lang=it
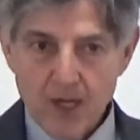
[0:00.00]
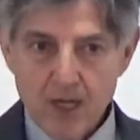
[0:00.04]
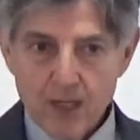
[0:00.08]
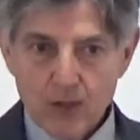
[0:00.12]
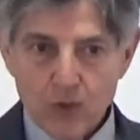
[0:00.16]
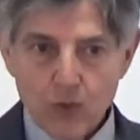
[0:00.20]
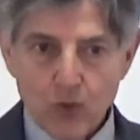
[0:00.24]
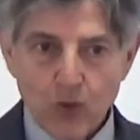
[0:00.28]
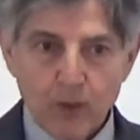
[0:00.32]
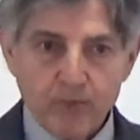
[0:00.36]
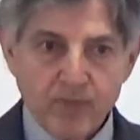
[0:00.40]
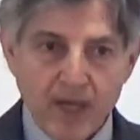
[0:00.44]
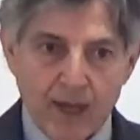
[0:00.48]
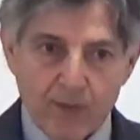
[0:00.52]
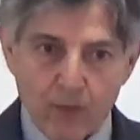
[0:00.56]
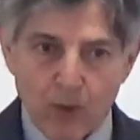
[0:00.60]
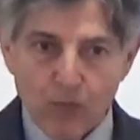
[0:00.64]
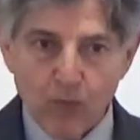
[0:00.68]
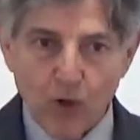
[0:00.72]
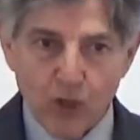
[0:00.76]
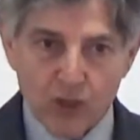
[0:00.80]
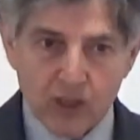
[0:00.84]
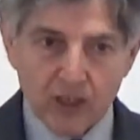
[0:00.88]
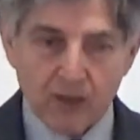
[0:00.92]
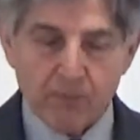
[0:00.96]
Non abbiamo
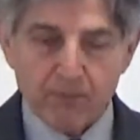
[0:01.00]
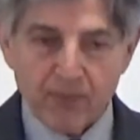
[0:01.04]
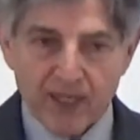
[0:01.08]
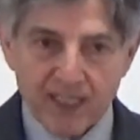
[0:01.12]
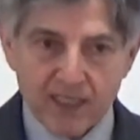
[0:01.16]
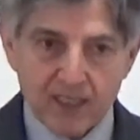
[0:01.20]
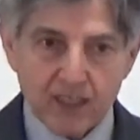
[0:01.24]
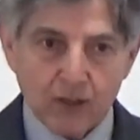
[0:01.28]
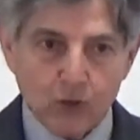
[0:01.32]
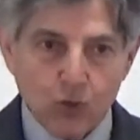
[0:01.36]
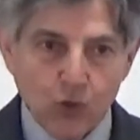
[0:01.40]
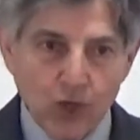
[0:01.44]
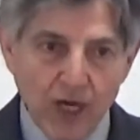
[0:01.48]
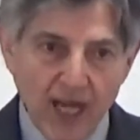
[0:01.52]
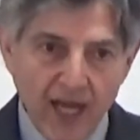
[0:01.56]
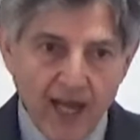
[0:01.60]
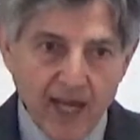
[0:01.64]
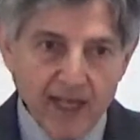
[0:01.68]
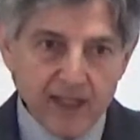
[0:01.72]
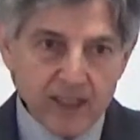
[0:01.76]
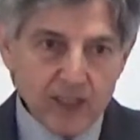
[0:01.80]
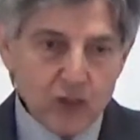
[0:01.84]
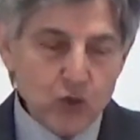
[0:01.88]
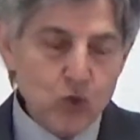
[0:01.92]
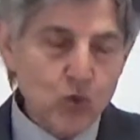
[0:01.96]
molti
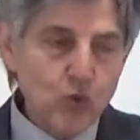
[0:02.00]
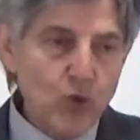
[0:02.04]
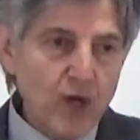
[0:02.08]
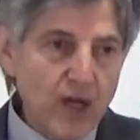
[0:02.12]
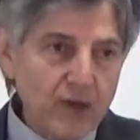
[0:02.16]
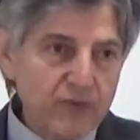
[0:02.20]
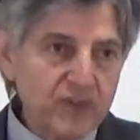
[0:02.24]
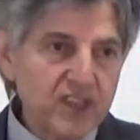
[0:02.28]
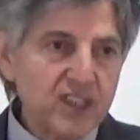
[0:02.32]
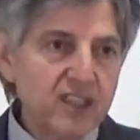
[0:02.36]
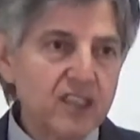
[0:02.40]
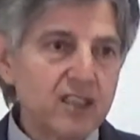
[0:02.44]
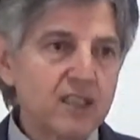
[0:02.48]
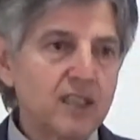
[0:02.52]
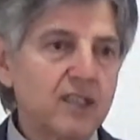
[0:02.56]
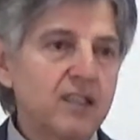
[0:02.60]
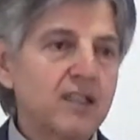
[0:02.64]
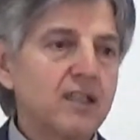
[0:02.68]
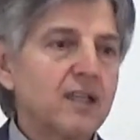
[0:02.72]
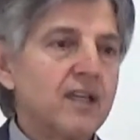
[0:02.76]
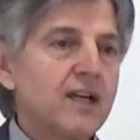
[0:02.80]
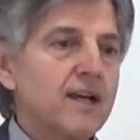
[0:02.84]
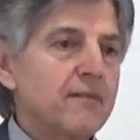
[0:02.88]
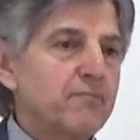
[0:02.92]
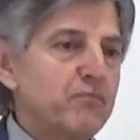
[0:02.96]
particolari sulla vita,
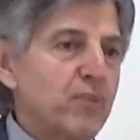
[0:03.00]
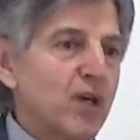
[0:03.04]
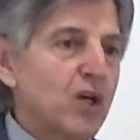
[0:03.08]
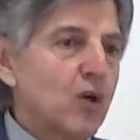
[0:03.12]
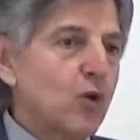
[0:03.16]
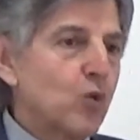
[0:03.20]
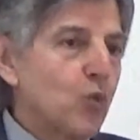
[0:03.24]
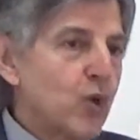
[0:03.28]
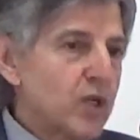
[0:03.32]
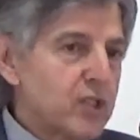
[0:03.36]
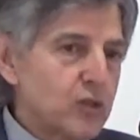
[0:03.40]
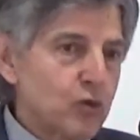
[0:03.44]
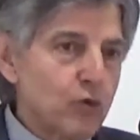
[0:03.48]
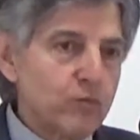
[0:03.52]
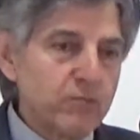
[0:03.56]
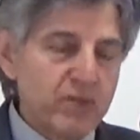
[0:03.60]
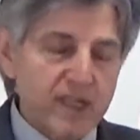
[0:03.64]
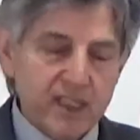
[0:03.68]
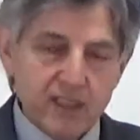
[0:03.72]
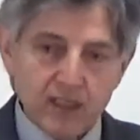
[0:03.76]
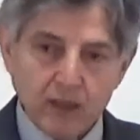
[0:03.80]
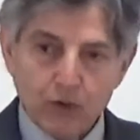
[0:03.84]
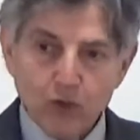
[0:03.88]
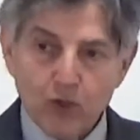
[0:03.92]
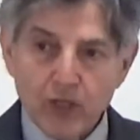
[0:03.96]
però questo è un
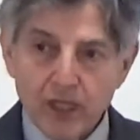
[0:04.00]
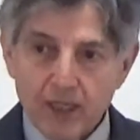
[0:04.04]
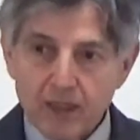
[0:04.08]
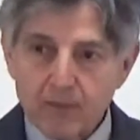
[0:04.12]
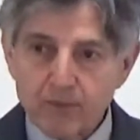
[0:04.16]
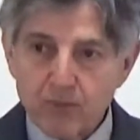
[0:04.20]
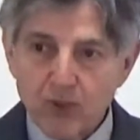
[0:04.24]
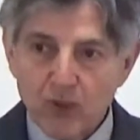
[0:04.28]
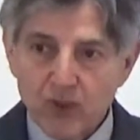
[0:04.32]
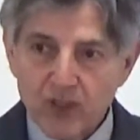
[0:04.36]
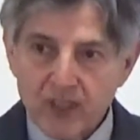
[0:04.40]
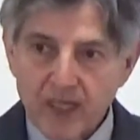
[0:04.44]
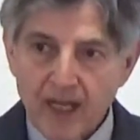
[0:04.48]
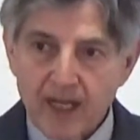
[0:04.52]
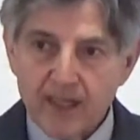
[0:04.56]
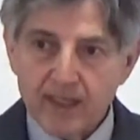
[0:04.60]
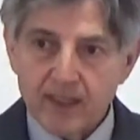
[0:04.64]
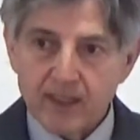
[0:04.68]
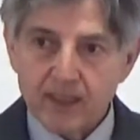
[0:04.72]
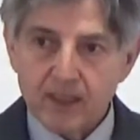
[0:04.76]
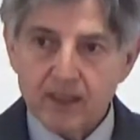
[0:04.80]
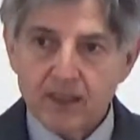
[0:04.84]
particolare importante.